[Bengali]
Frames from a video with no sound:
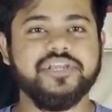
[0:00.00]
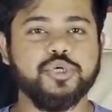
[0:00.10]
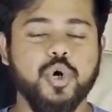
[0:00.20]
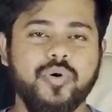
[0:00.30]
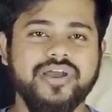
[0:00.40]
যে
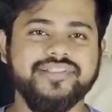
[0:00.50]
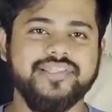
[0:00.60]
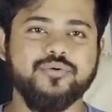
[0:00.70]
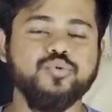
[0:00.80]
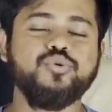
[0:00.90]

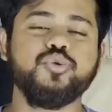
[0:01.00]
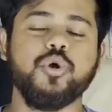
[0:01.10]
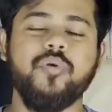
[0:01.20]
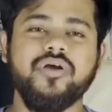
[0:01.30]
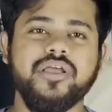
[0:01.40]
সময়েতে
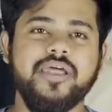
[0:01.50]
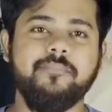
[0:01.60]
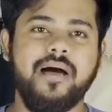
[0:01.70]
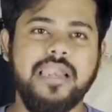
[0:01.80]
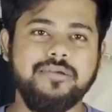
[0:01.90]
উত্তরবঙ্গের
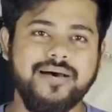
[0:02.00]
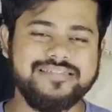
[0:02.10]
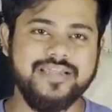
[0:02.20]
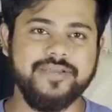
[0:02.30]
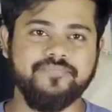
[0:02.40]

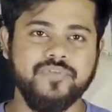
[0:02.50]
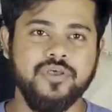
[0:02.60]
মালবাজারে